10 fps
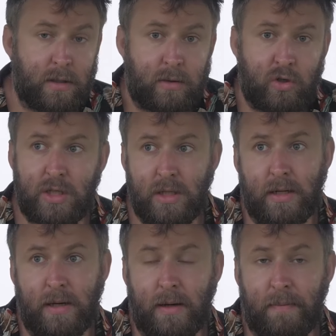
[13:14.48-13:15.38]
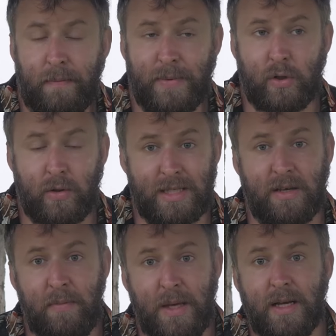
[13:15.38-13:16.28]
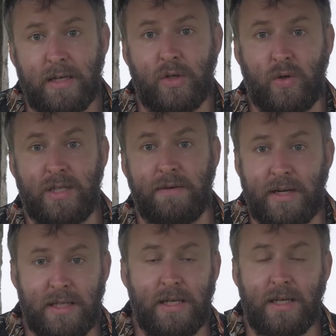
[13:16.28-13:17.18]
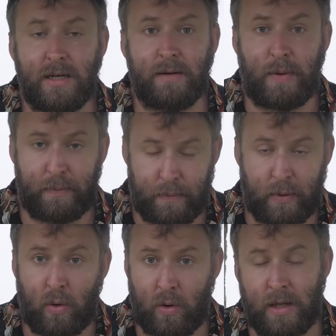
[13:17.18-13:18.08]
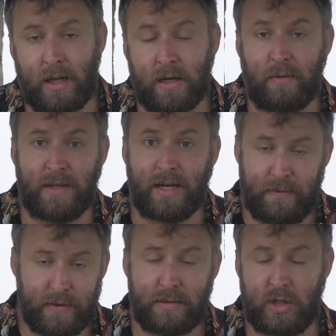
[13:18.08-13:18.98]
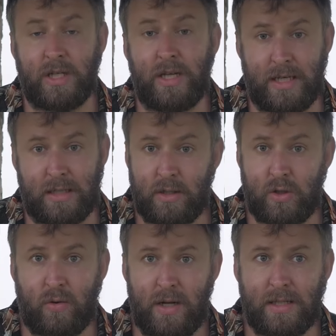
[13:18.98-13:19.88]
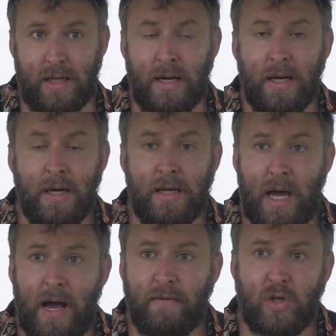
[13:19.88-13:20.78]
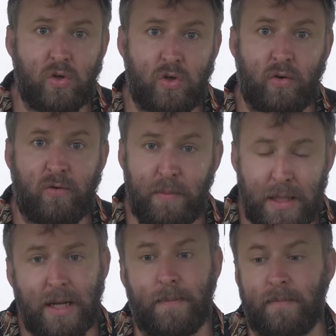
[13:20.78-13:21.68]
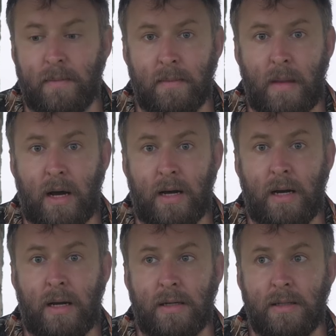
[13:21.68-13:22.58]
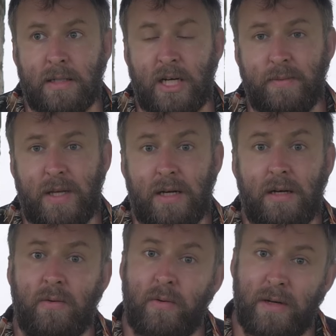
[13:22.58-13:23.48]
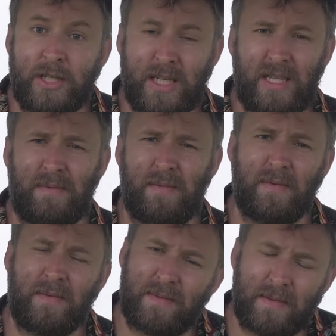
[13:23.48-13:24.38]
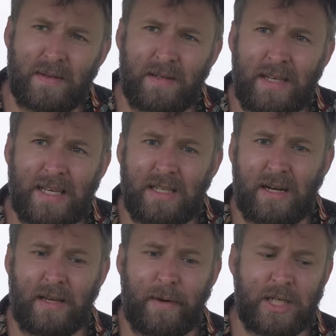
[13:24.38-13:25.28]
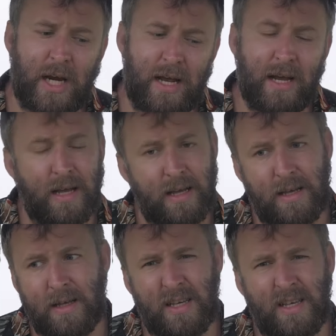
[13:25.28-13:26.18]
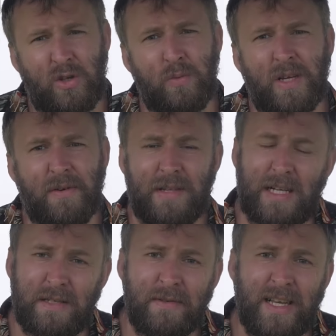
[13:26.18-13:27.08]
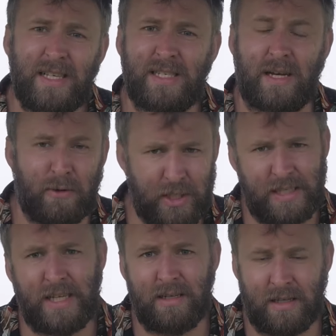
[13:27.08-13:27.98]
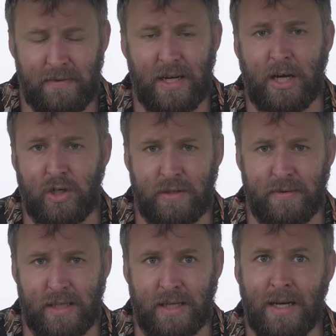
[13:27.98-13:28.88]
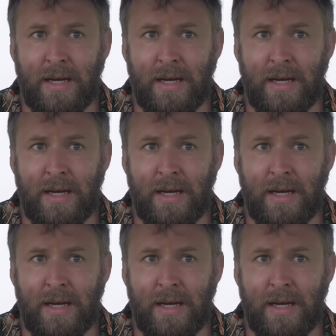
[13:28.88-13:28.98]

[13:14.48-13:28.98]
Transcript: слушайте, ситуация в мире и ситуация в России по, по аналогам фотографии совершенно разные ситуации. Я вижу, что в мире, а, скажем так, сейчас там есть такая небольшая изюминка финансового кризиса, очень сильно надвигающегося,